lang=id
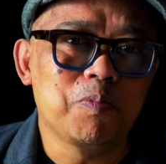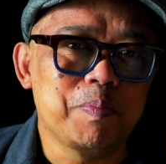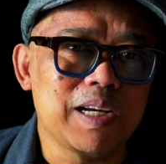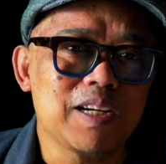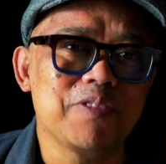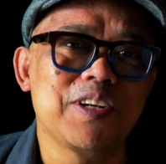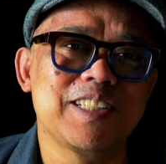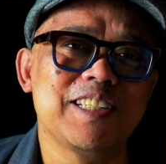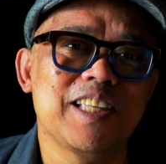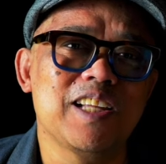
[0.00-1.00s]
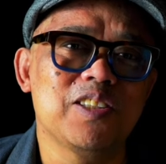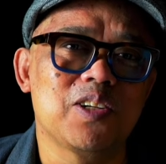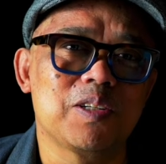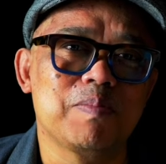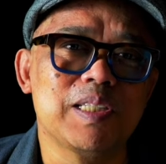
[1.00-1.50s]
para
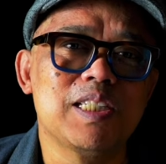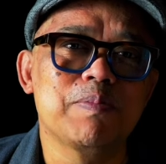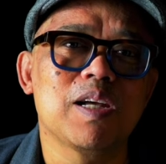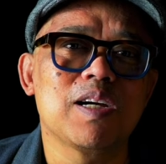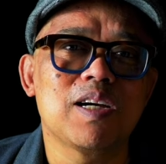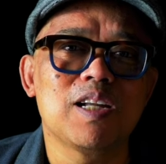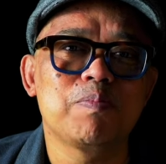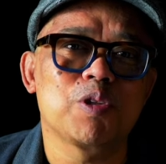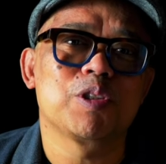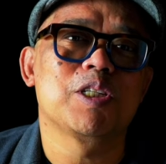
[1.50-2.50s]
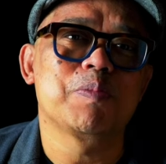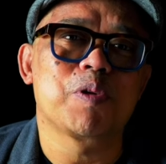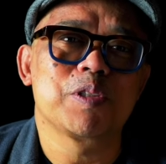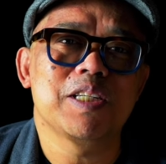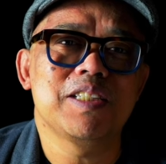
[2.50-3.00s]
fasilitator menciptakan
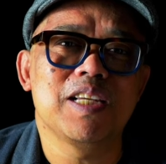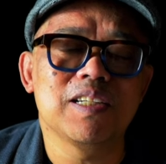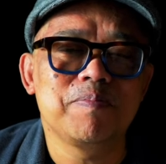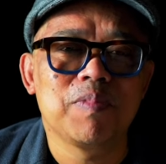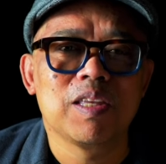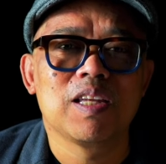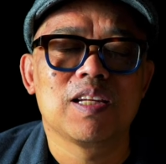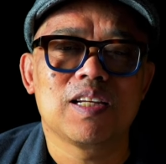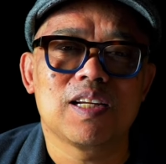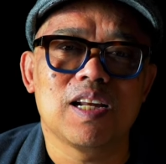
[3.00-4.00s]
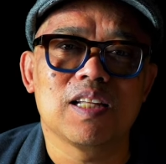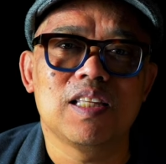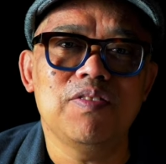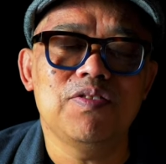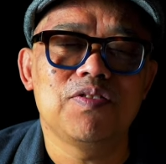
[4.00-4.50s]
proses-proses yang
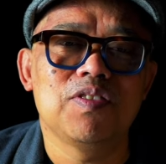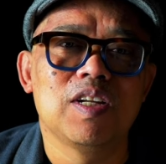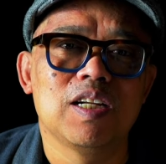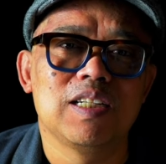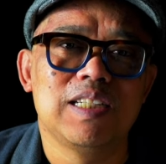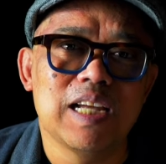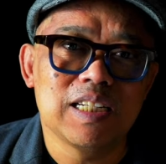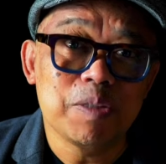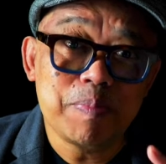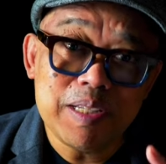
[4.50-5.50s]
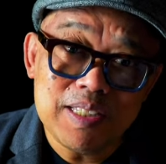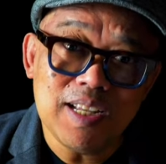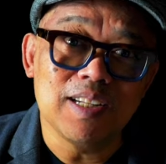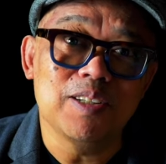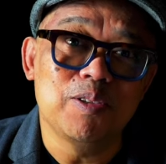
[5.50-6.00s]
kreatif dan
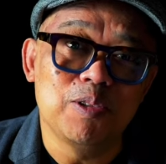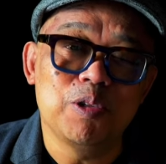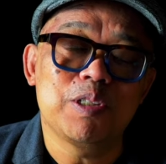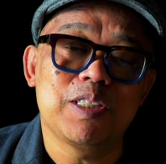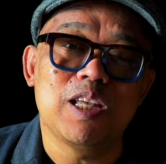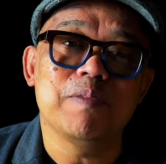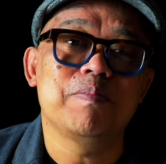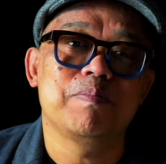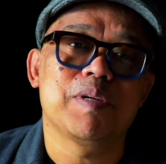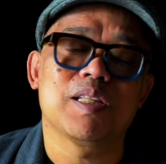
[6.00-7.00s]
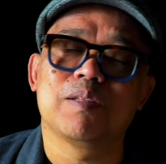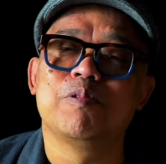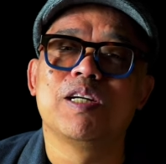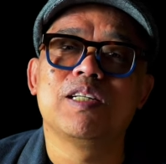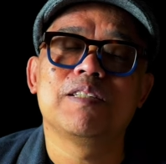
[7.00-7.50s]
spesial untuk setiap
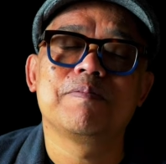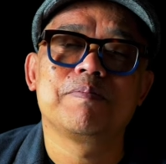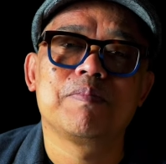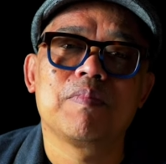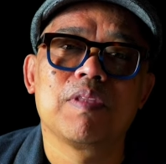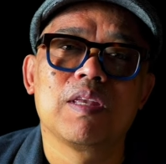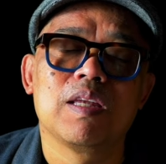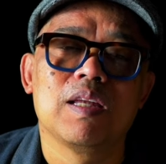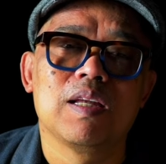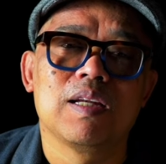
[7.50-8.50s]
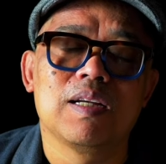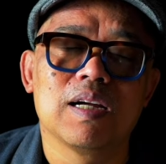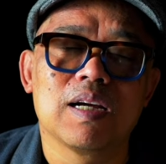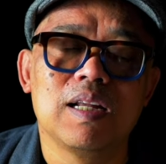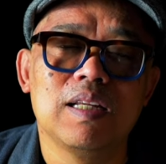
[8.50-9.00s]
pertemuan.
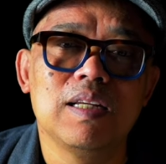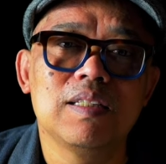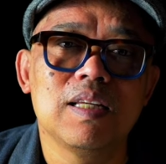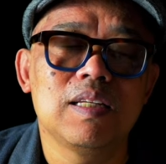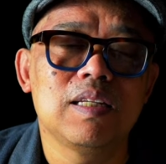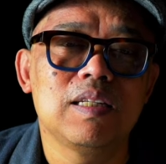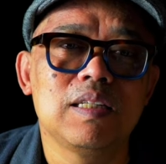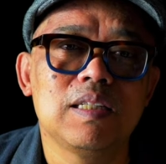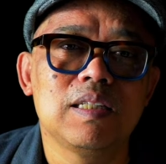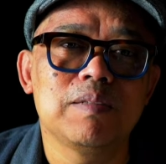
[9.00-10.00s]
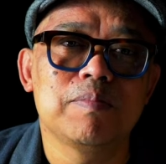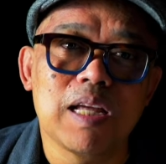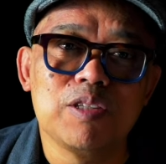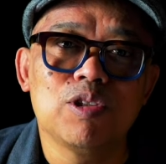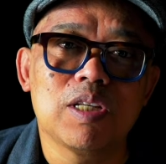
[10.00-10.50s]
Nah, kali ini saya ingin
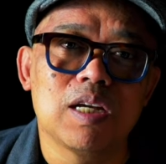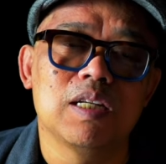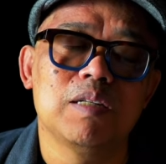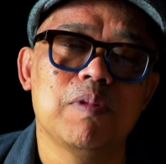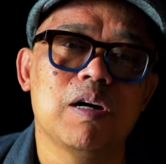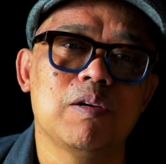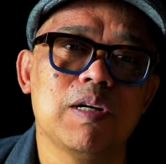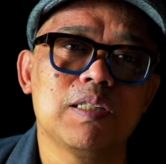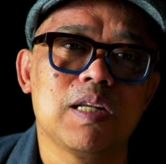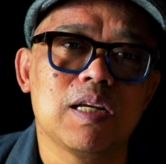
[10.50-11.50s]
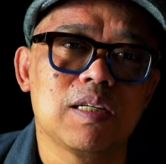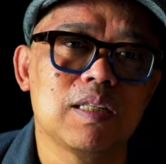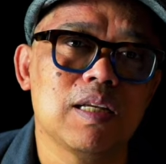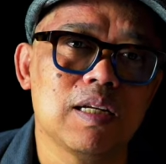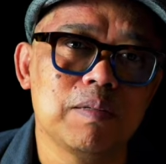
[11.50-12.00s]
melanjutkan bahwa setelah
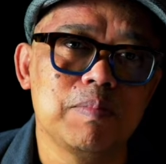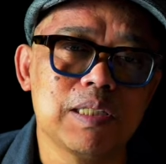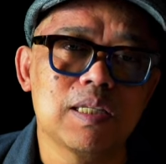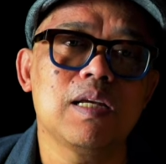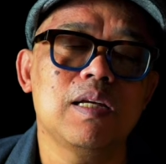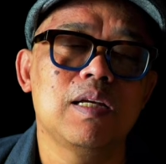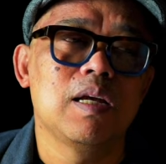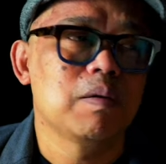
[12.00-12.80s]
kita bisa